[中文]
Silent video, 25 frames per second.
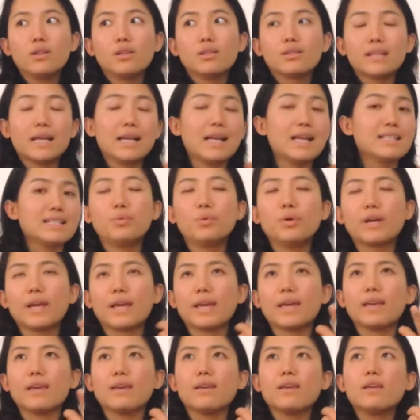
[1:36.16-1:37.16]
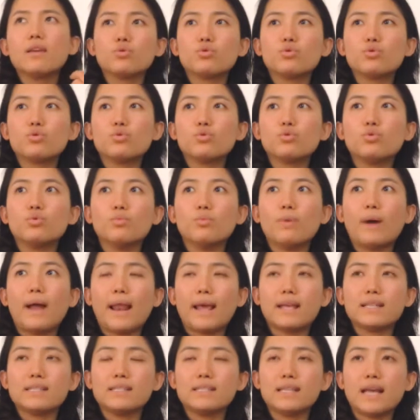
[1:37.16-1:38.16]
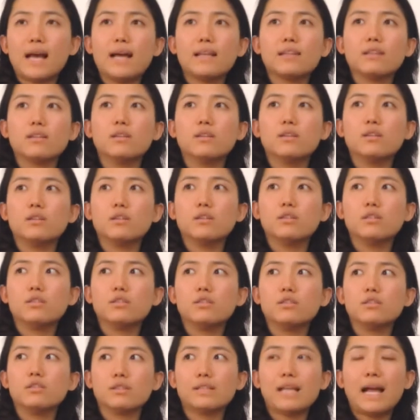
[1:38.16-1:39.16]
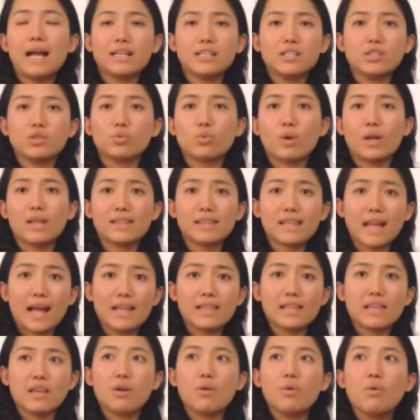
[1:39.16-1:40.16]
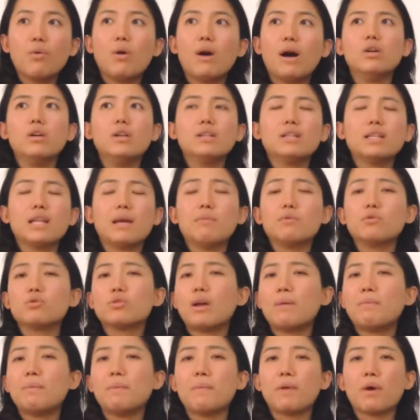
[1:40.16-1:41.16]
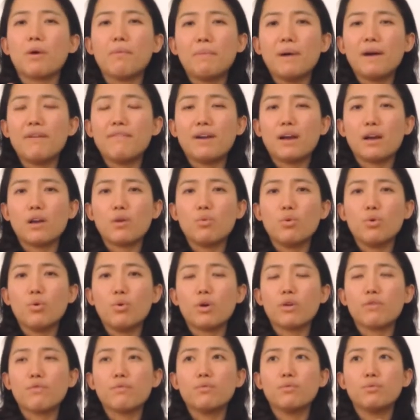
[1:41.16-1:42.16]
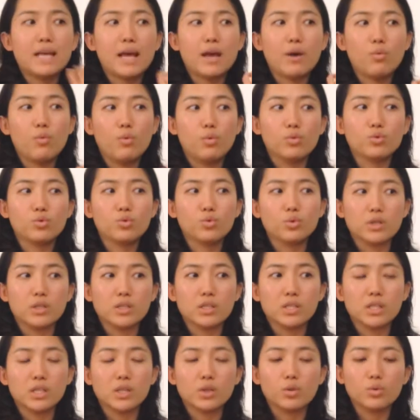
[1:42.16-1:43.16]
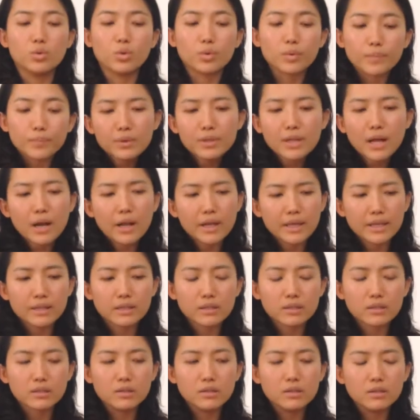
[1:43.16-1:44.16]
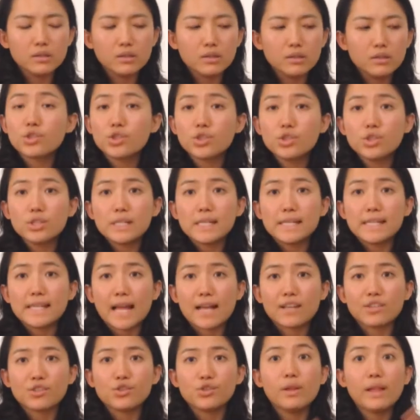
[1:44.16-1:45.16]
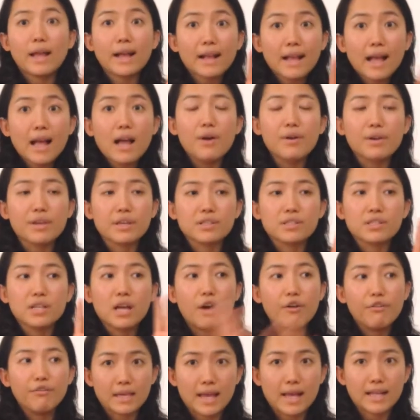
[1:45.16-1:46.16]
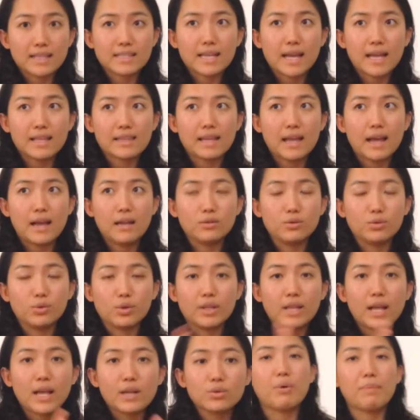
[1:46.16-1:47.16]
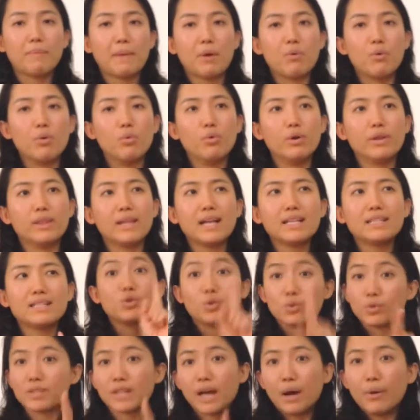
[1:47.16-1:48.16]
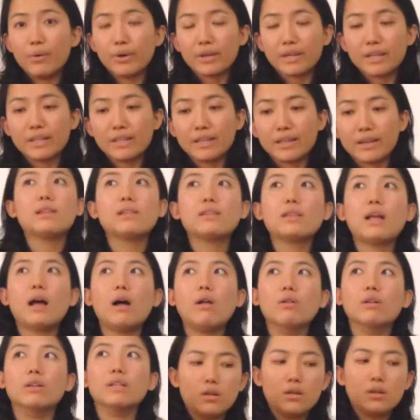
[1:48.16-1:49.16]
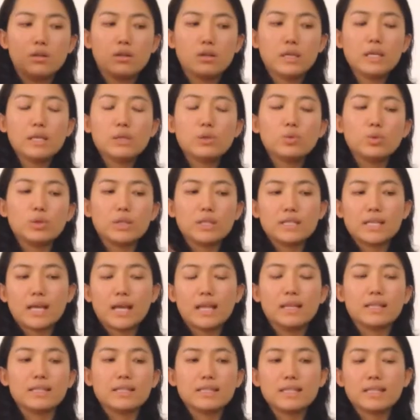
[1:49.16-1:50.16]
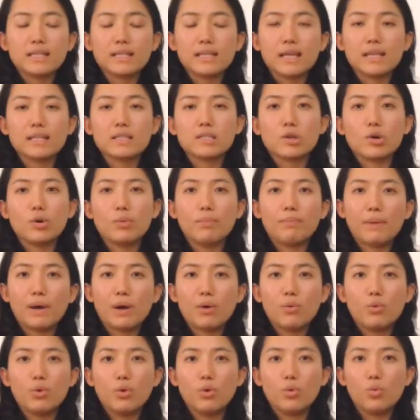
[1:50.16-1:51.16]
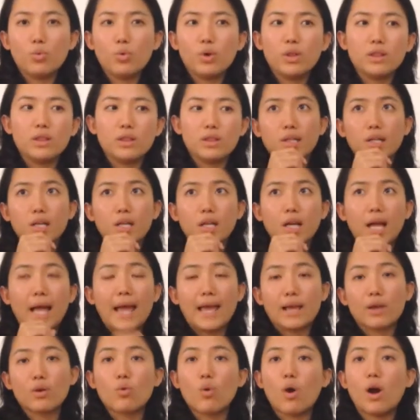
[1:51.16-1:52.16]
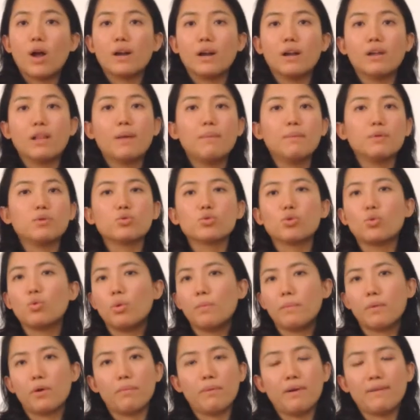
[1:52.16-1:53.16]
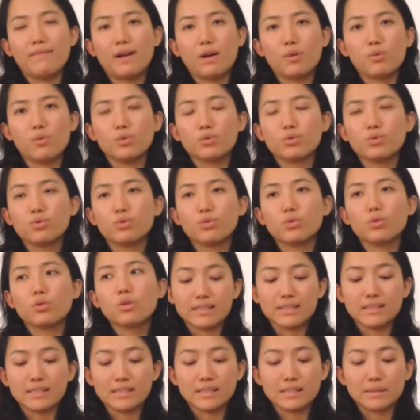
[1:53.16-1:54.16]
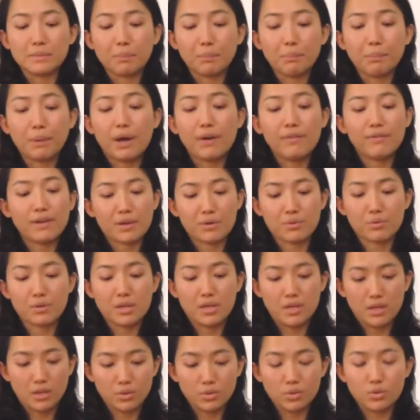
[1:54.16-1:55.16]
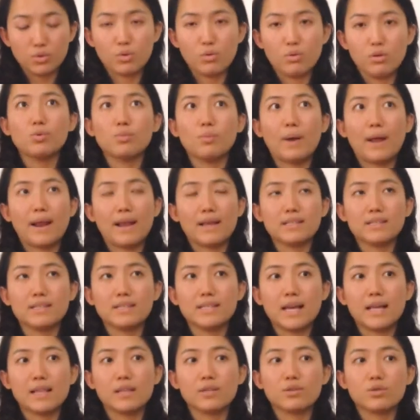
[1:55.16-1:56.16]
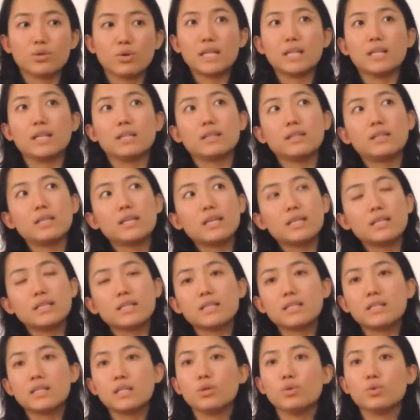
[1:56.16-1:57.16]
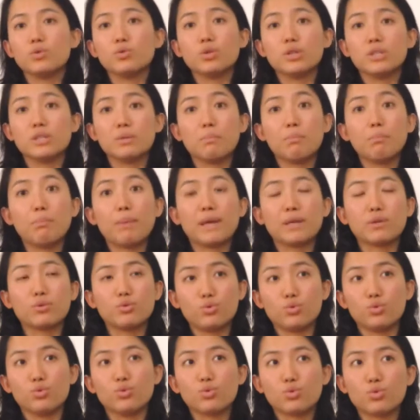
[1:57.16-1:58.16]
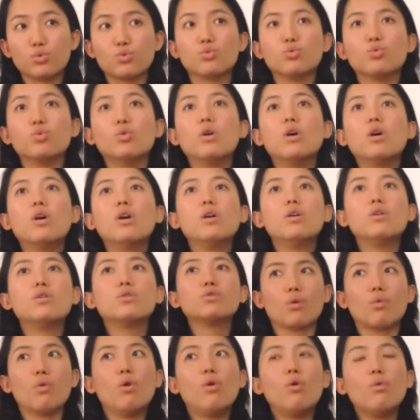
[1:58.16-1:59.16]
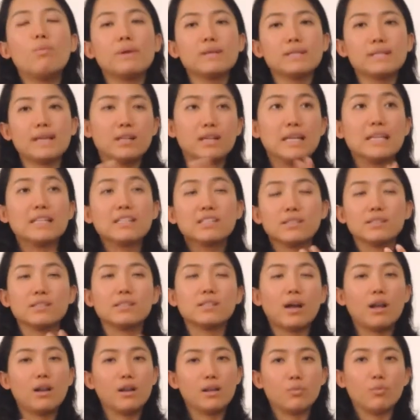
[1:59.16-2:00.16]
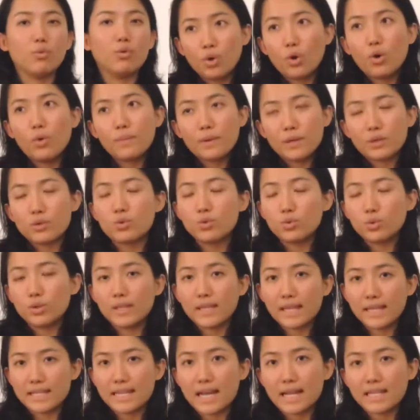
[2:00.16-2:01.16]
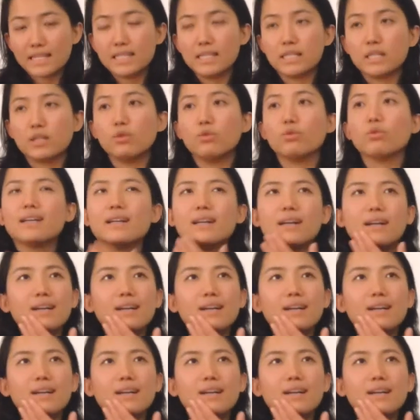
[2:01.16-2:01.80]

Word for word: 但他我给驻马来西亚的大使馆打电话，他们说他们没有办法给我回复。在我住的青旅，遇到了一个智利男士，他刚好也是要雅加达，所以他说帮我问他，就找我一天。到了印度尼西亚的境内之后，帮我问。海关，然后他们说我没有办法过去，是已经爆发有点严重。去马来西亚的时候订的第一间青旅就已经被拒住，我后面才临时找了我后面住的那家青旅，